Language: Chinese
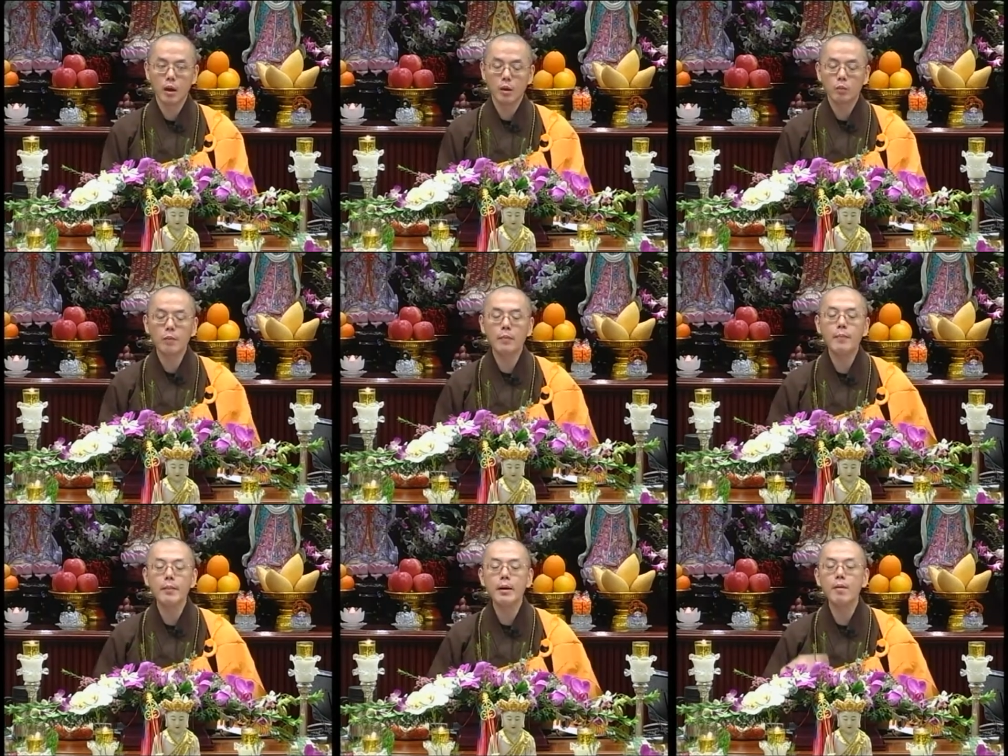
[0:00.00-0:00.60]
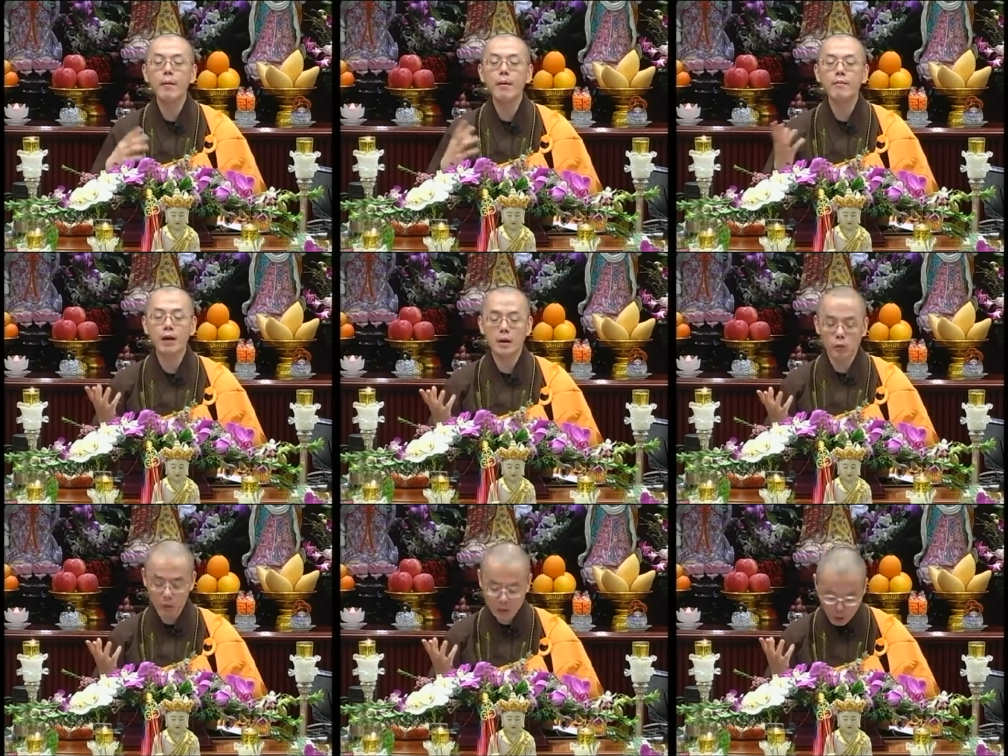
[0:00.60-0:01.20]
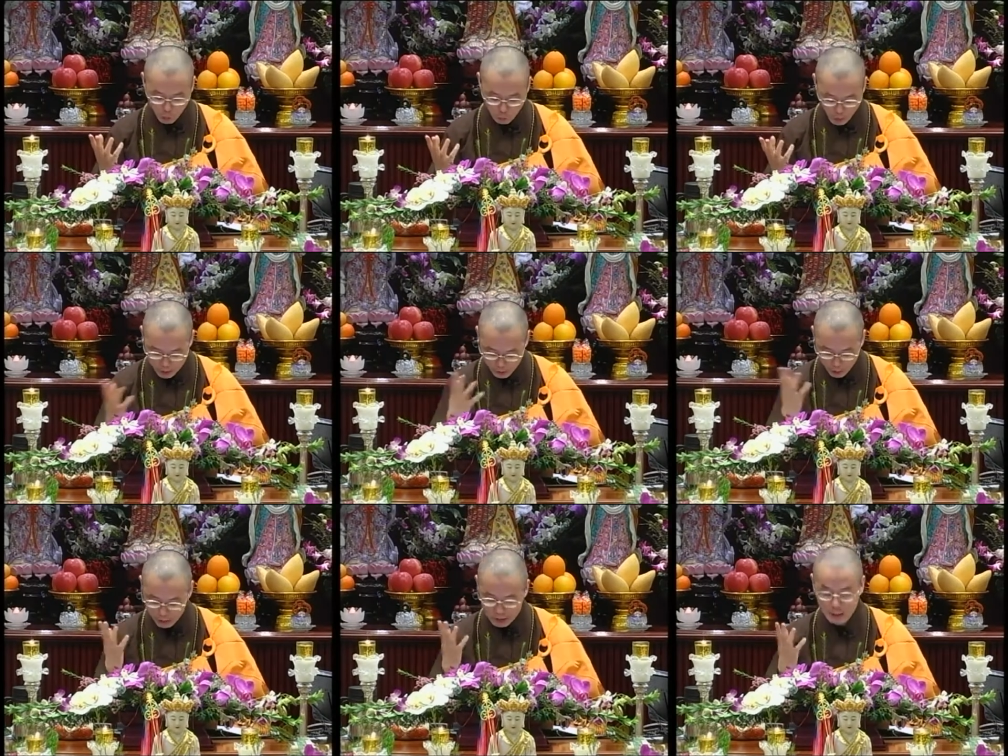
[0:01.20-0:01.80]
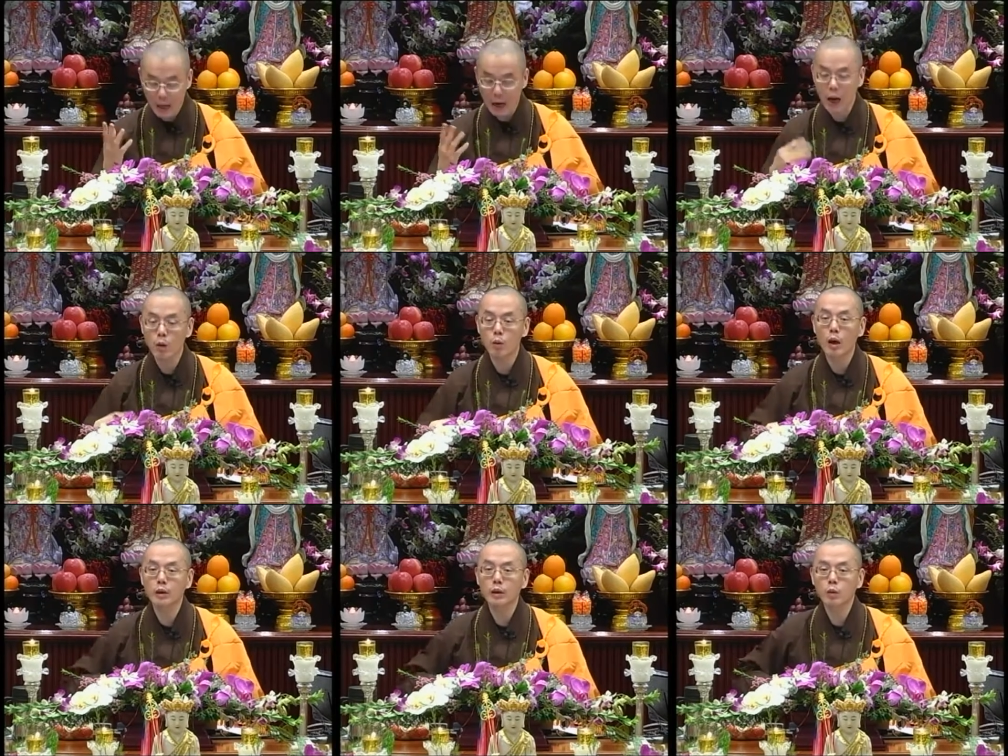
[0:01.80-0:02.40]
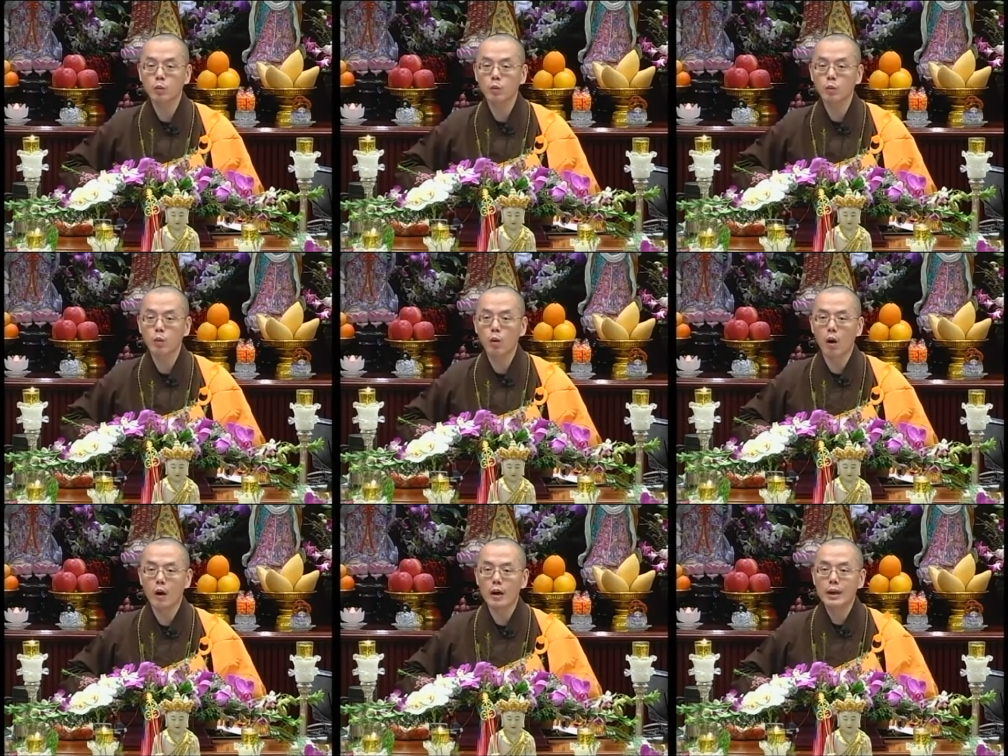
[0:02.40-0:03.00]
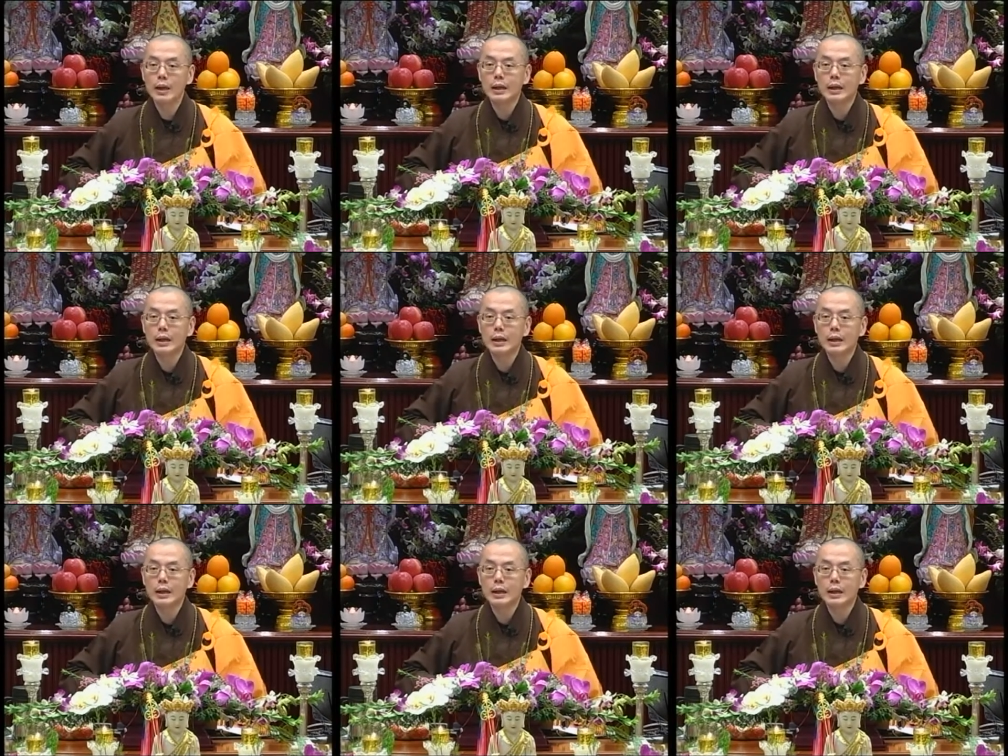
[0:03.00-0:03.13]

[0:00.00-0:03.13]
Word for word: 我们没有办法做到完全像阿罗汉的无我，